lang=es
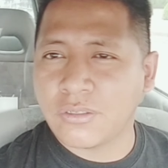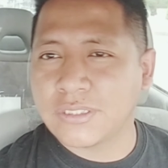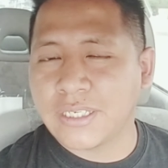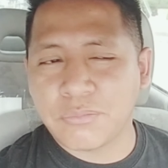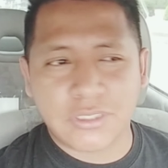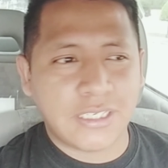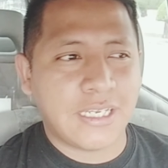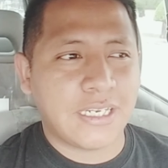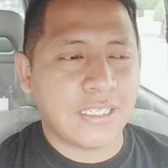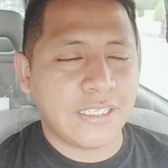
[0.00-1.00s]
conseguimos,
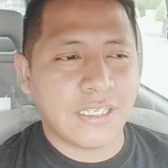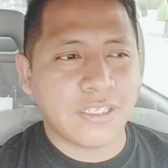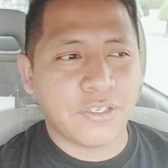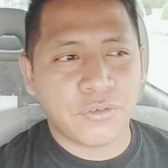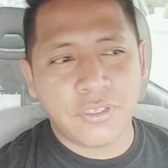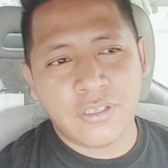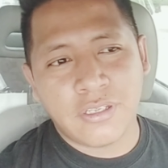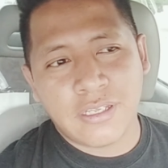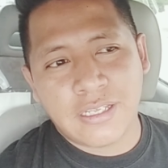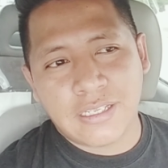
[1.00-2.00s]
ganar el día de hoy
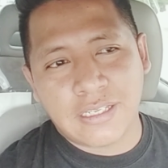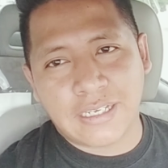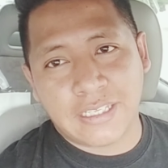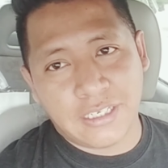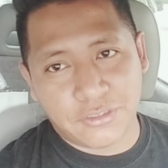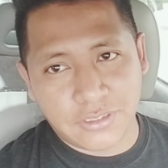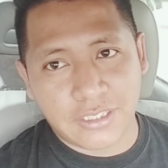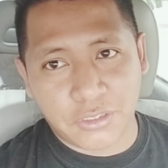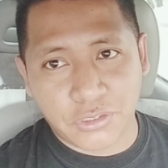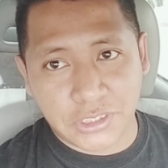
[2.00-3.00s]
aquí en la
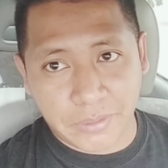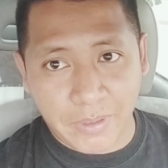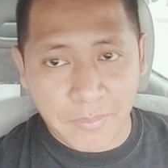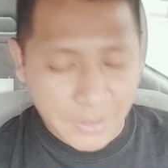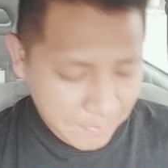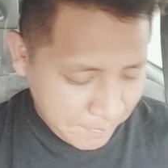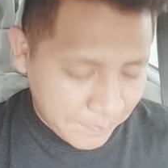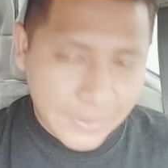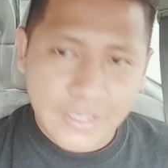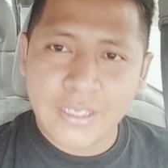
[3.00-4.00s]
ciudad de Cochabamba.
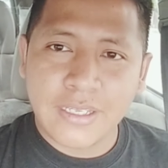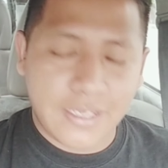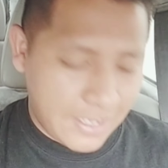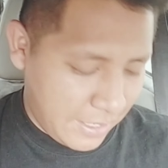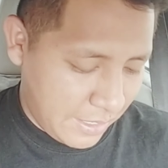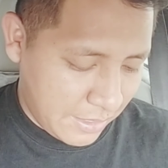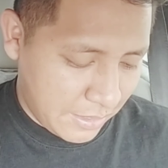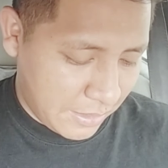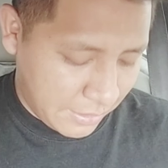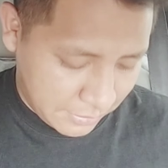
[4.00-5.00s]

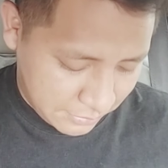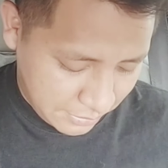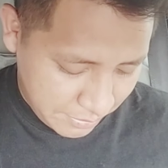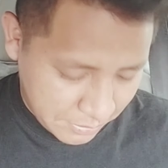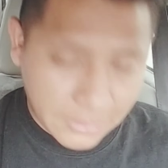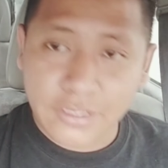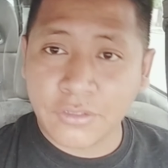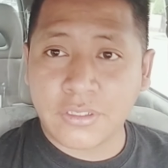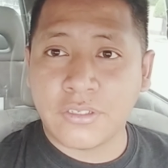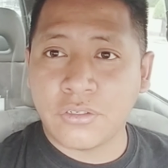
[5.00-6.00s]
Eh, saben,
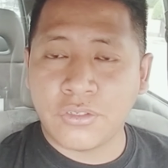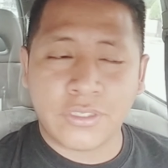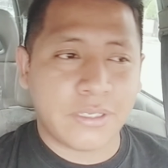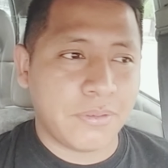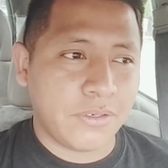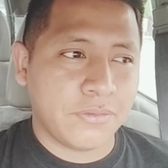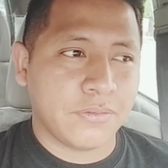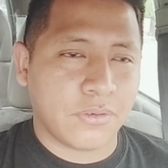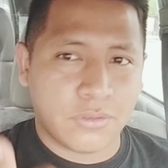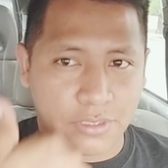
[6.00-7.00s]
yo, yo
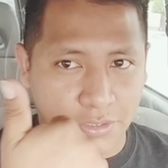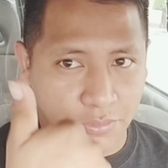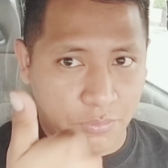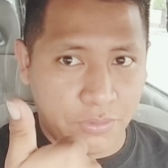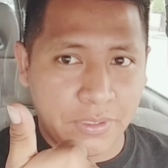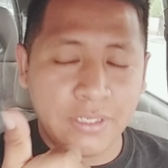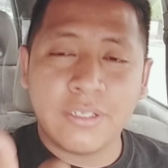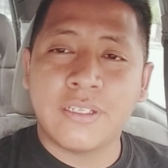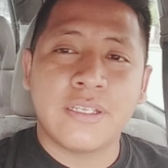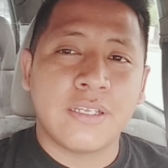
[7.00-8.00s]
trabajo con Radio Móvil,
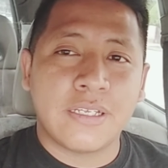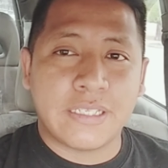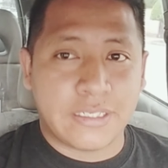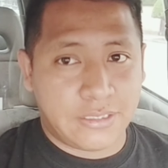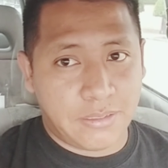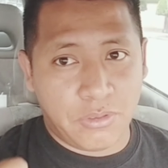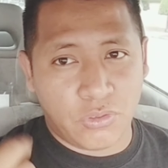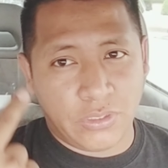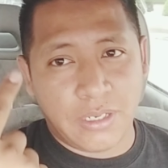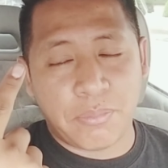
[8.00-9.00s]

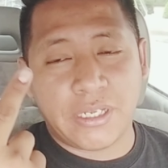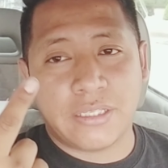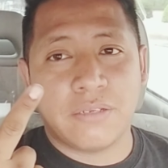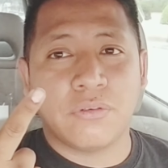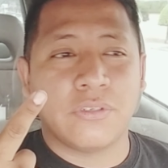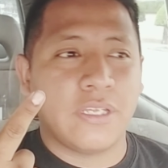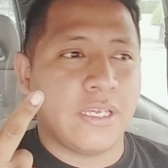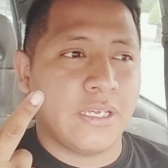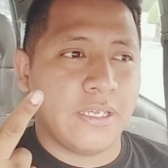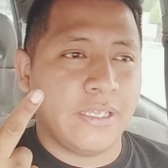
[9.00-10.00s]
trabajo con el aplicativo
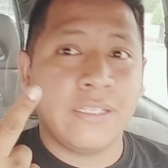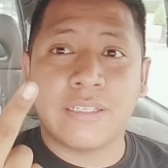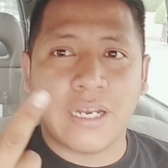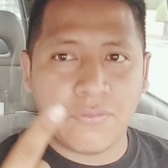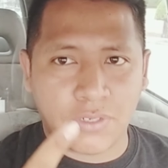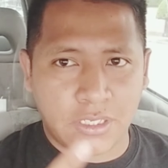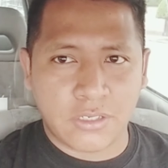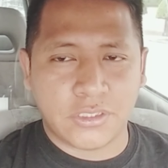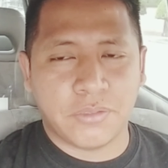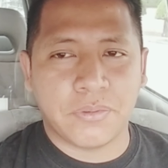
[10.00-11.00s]
de InDrive
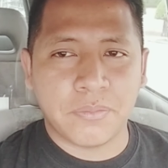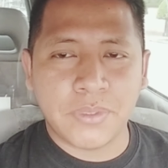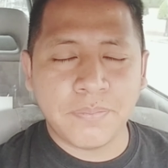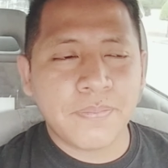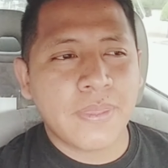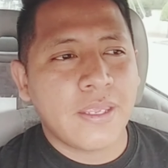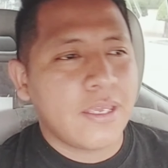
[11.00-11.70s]
aquí en Cochabamba